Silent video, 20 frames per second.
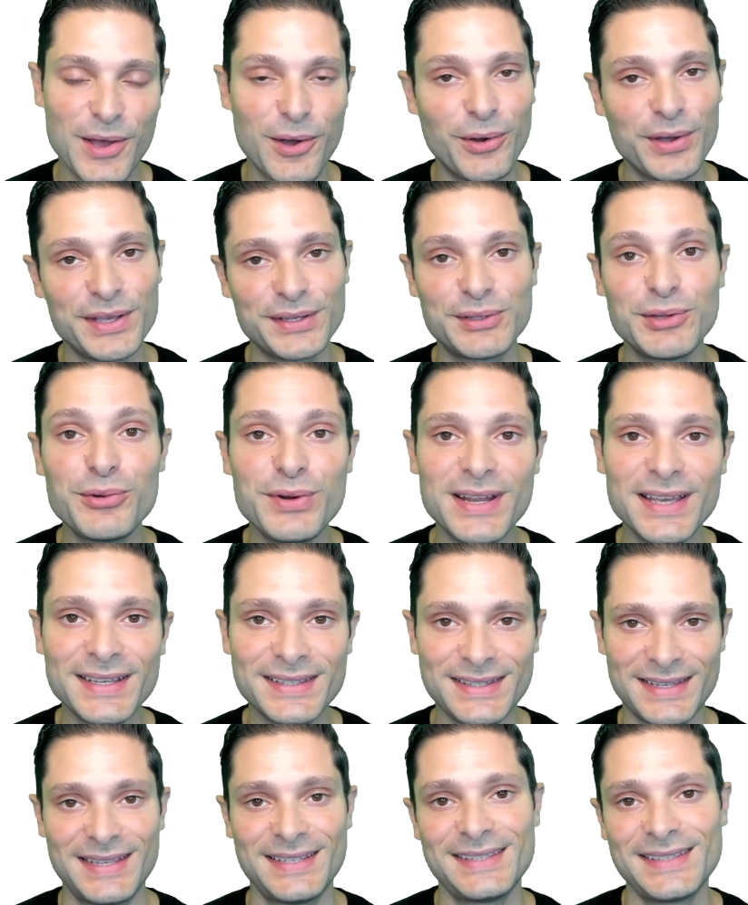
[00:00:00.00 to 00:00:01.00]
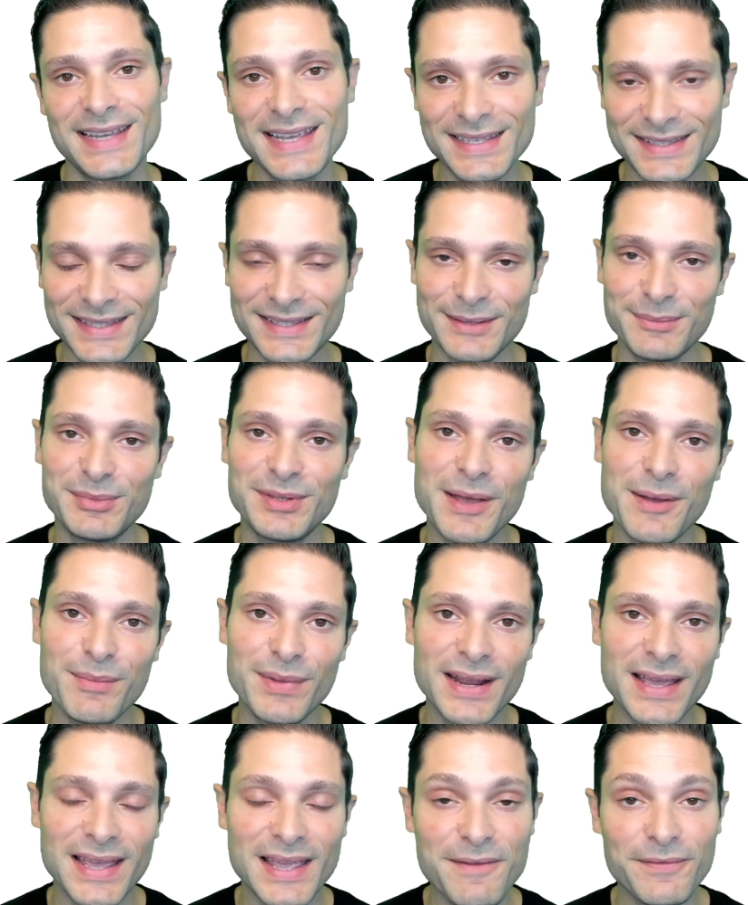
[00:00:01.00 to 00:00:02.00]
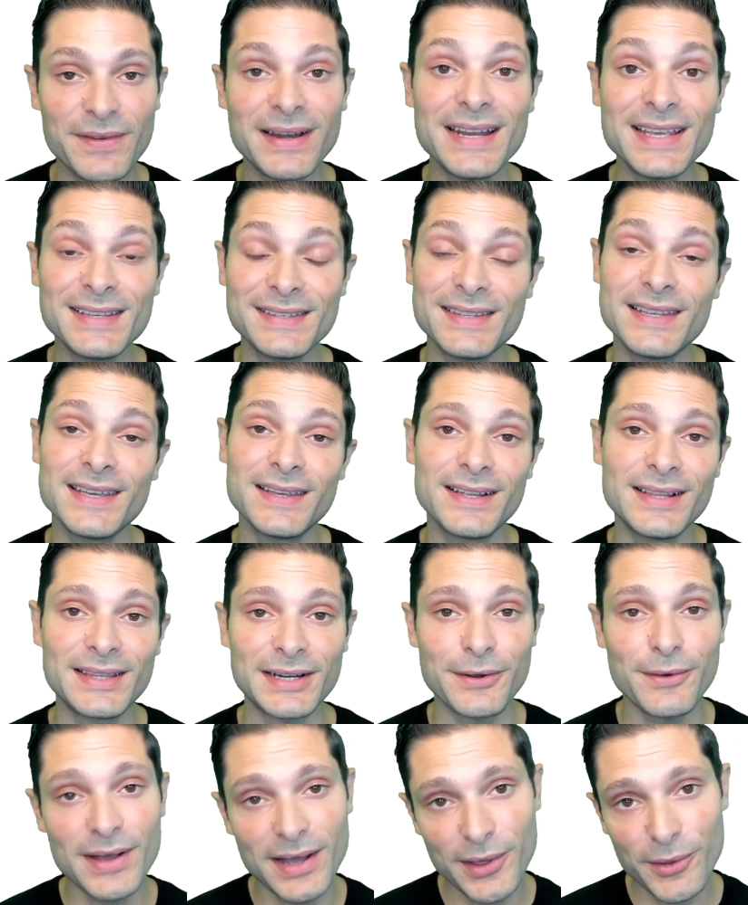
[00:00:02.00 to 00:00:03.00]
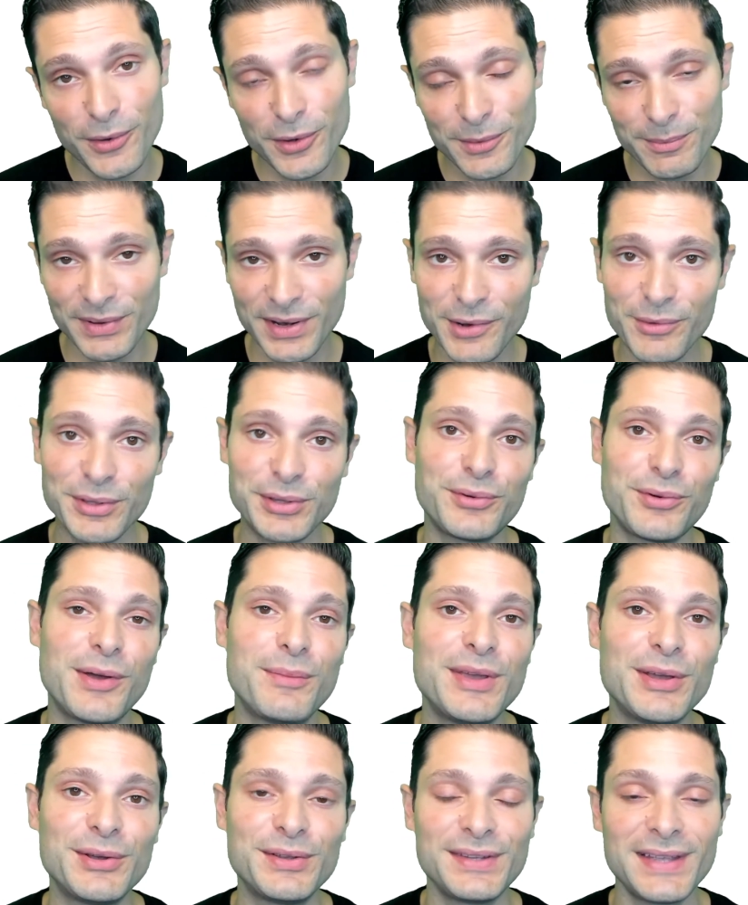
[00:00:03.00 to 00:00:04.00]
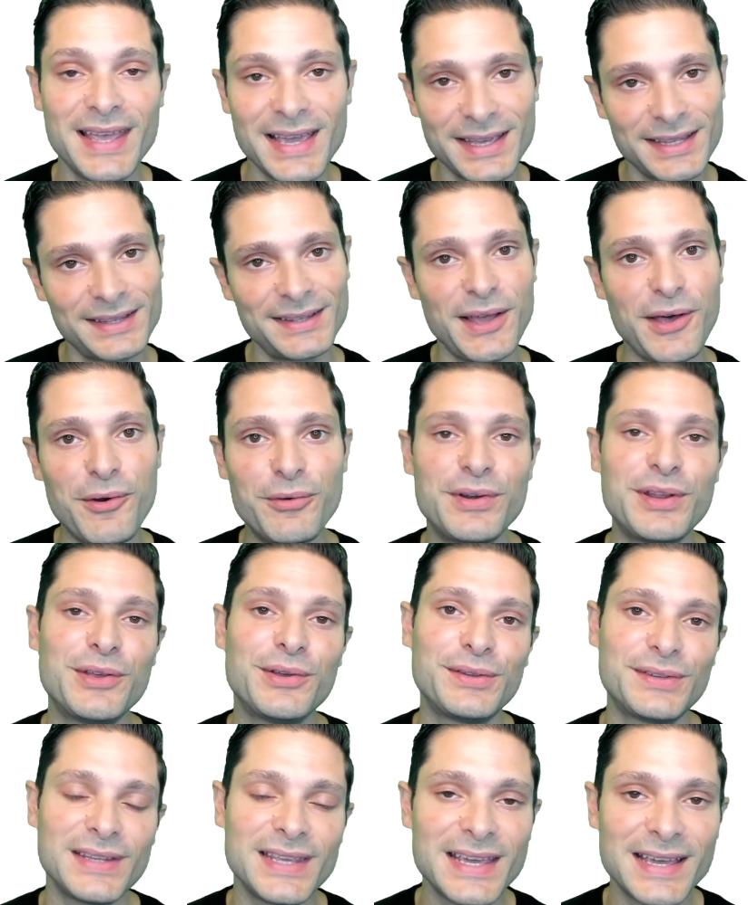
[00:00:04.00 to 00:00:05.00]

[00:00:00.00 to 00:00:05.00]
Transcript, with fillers: Hoy es lunes 6 de septiembre y feliz Día del Trabajador para nuestros amigos en Estados Unidos